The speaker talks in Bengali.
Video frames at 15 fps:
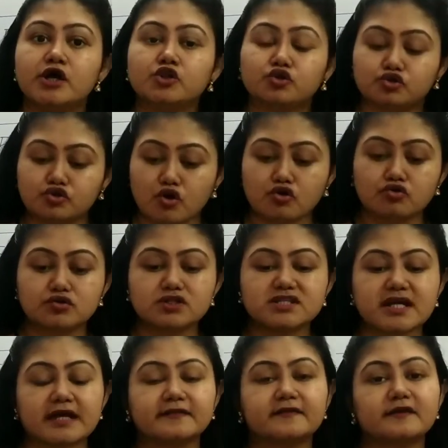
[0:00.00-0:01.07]
তো তখন
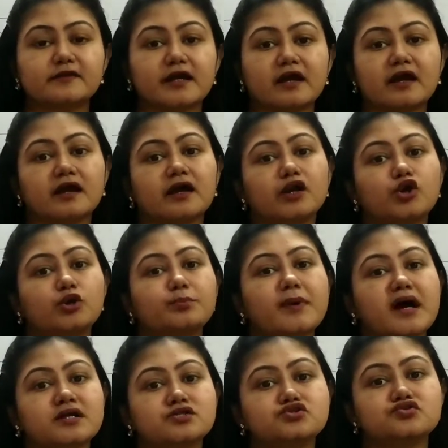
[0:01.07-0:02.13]
যাদের দেখা গেল ওই
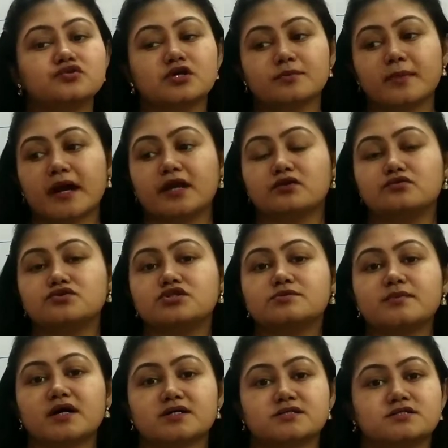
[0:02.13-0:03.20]
পাঁচজনের বায়োলজির
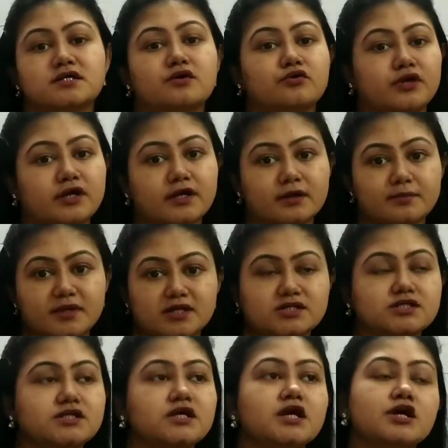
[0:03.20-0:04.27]
মার্কসটা অনেকটা
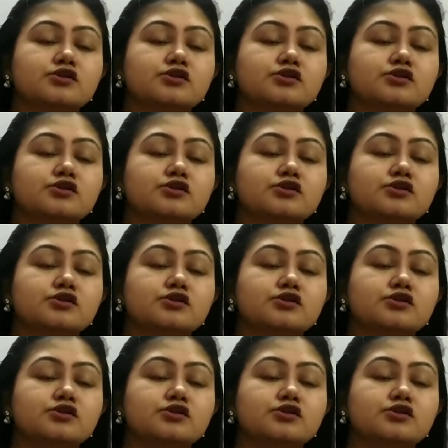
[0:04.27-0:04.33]
বেশি